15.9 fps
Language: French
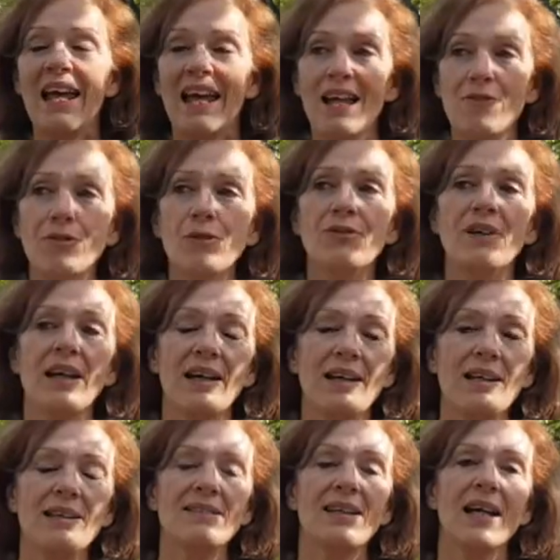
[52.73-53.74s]
Et vous
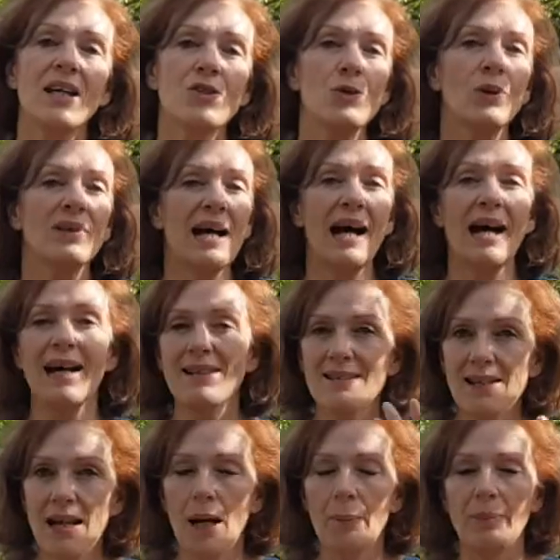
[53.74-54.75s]
verrez des résultats
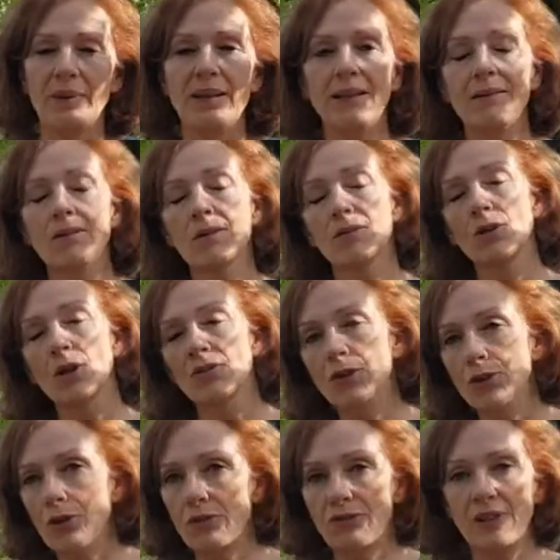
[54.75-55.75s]
assez rapides dans
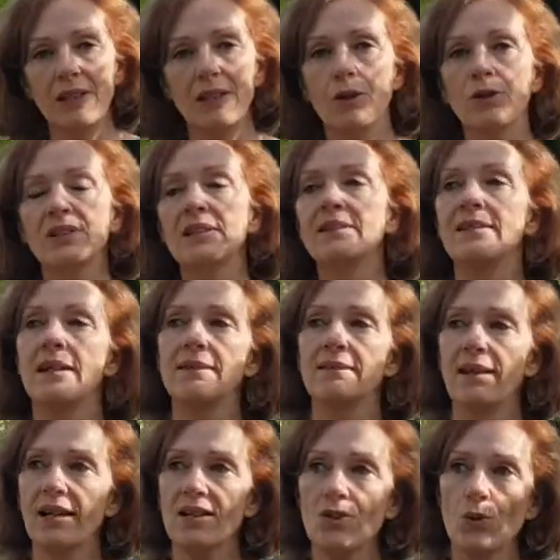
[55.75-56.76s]
votre vie quotidienne,
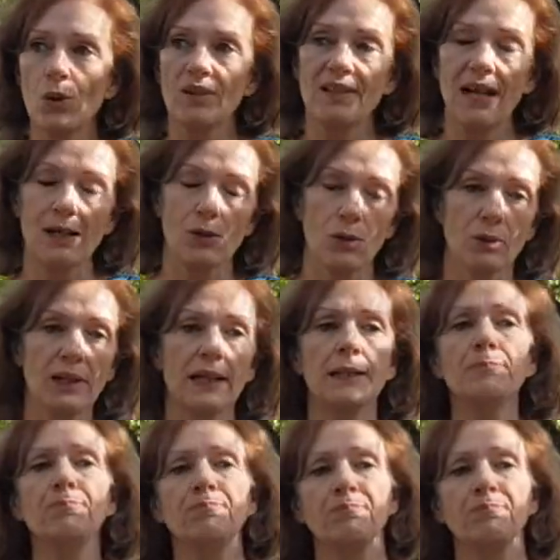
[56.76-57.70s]
des résultats concrets